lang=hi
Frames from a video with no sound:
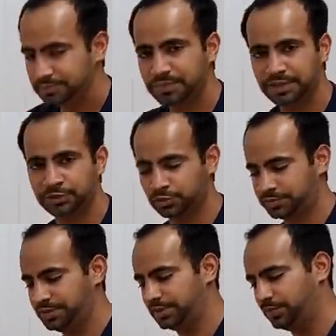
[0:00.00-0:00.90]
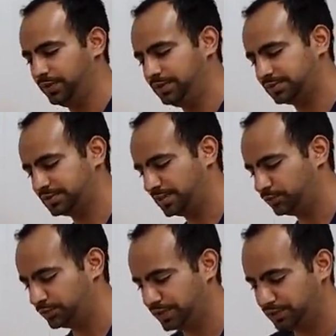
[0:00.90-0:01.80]
बड़ी तो सीखा हुआ है इसलिए शायद
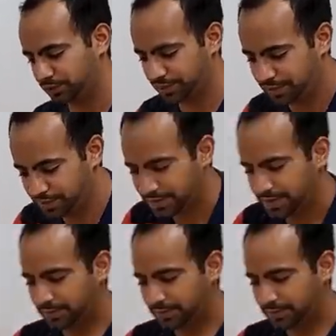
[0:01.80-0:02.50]
वो नहीं उठ रहा है